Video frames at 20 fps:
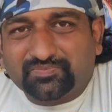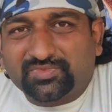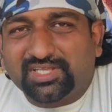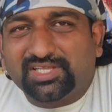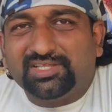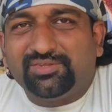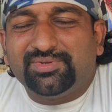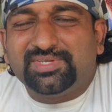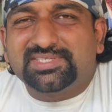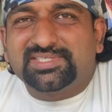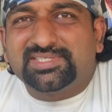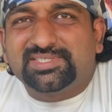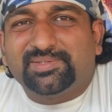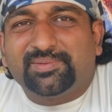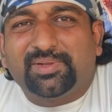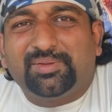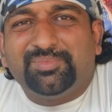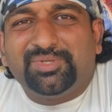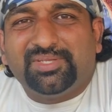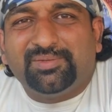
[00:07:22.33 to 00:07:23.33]

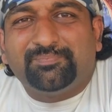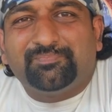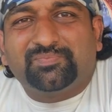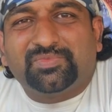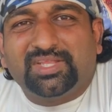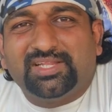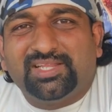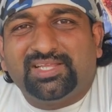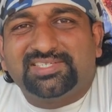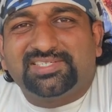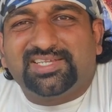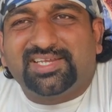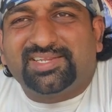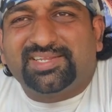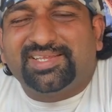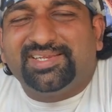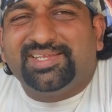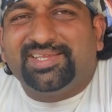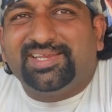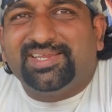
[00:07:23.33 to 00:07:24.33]
तो अभी लंच
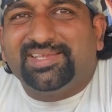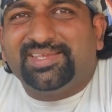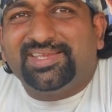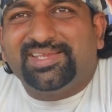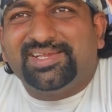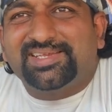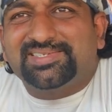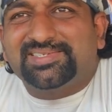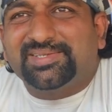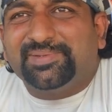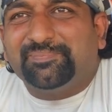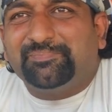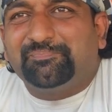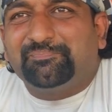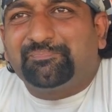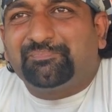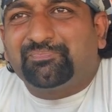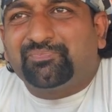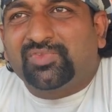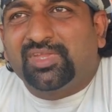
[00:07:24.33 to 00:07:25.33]
करके निकलेंगे यहाँ से
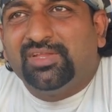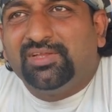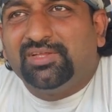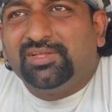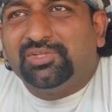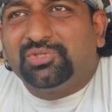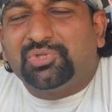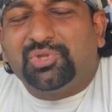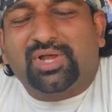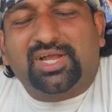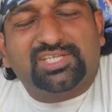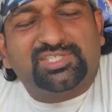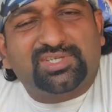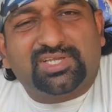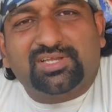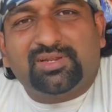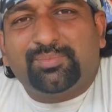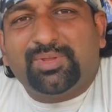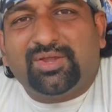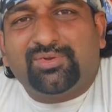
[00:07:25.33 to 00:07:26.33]
तो आज
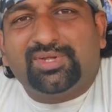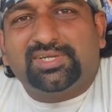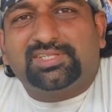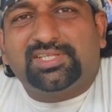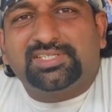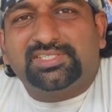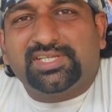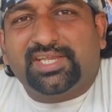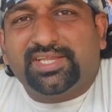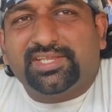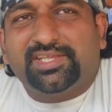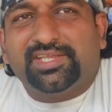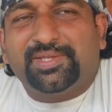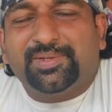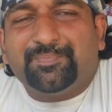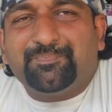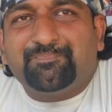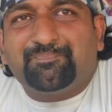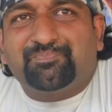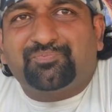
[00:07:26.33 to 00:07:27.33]
अगर ब्यावर तक जाएंगे
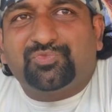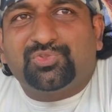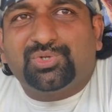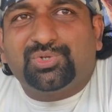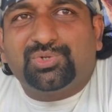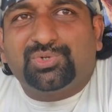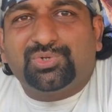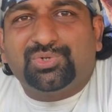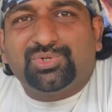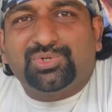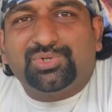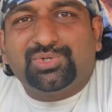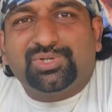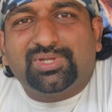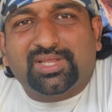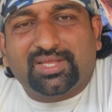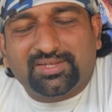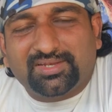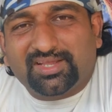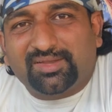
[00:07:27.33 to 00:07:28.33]
तो
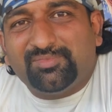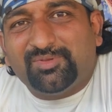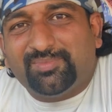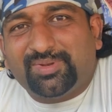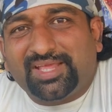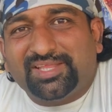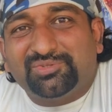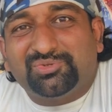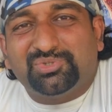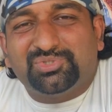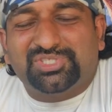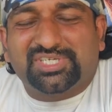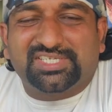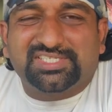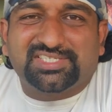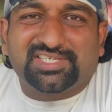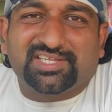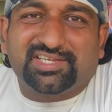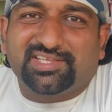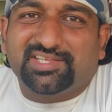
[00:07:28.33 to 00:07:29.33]
कल का भी प्लान कुछ
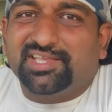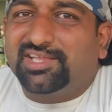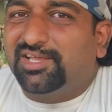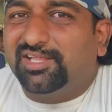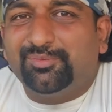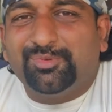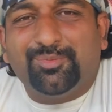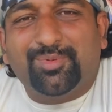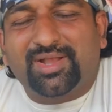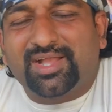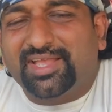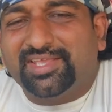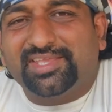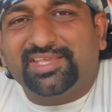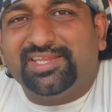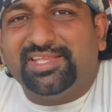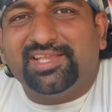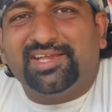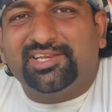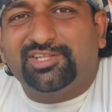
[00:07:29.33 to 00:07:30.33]
चेंज करेंगे कल भी
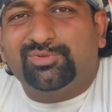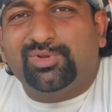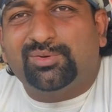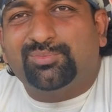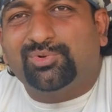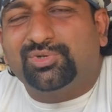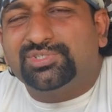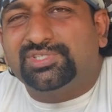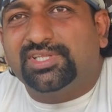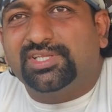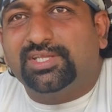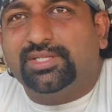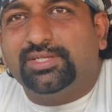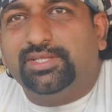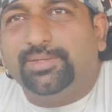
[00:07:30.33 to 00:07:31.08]
भगाएंगे नहीं हरिद्वार पहुँचने के